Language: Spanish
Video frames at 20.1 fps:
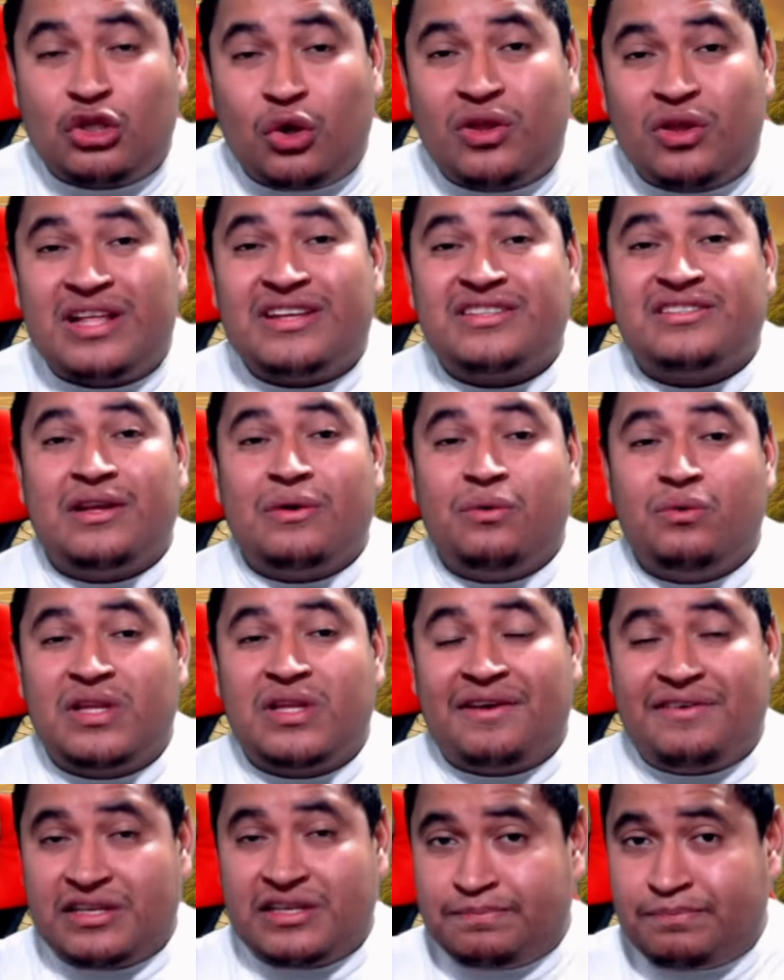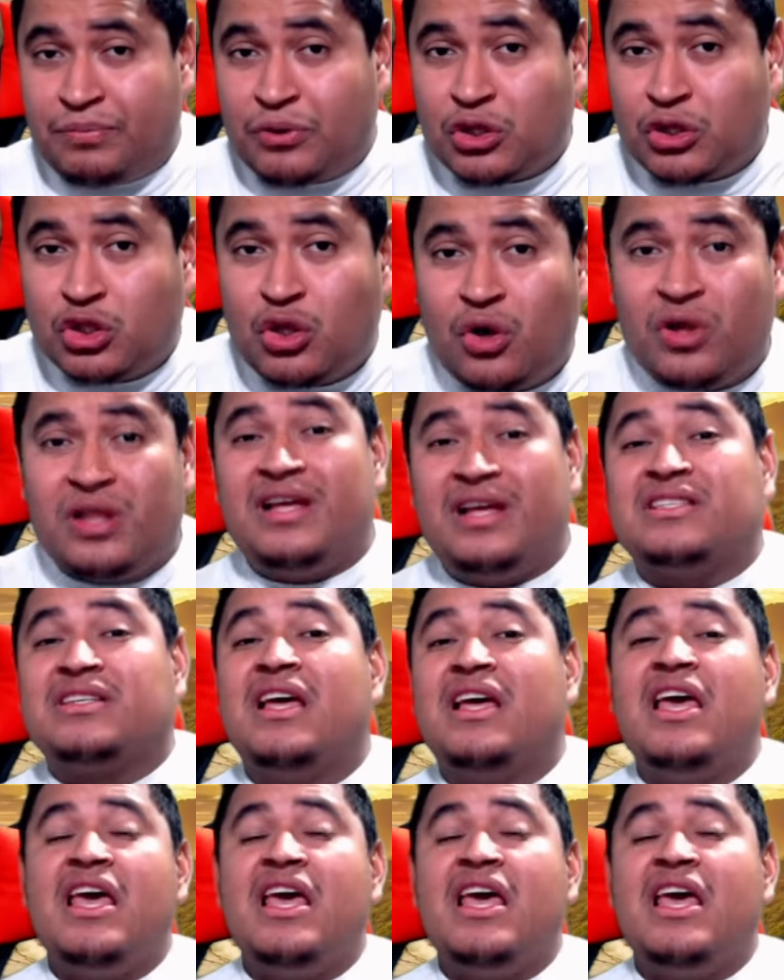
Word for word: todas de una vez por todas.